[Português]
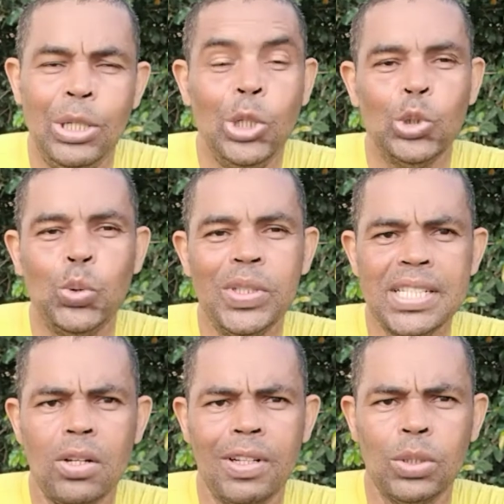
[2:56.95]
duas em
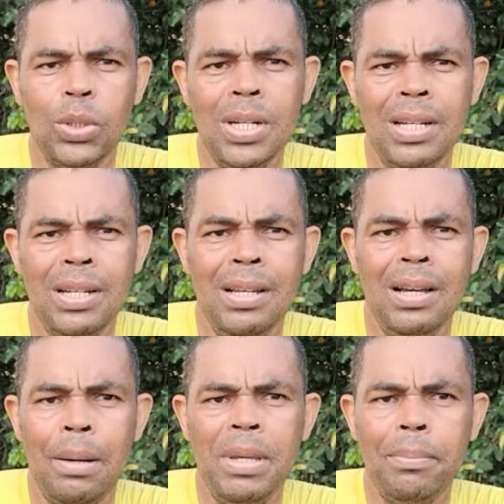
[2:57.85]
Salvador,
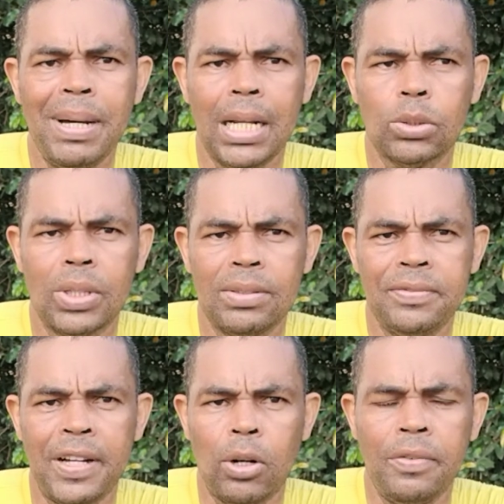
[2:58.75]
a meia maratona
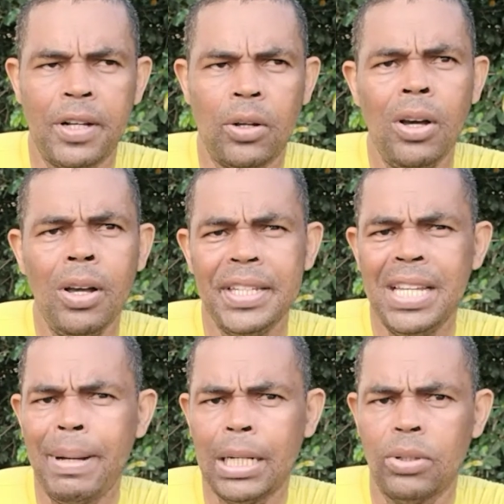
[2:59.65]
Farol Farol e a
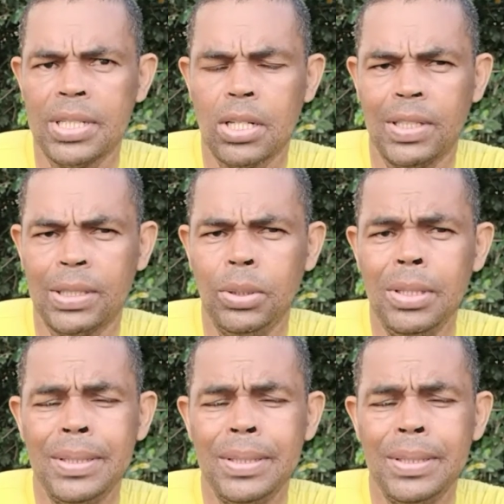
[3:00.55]
maratona em Salvador,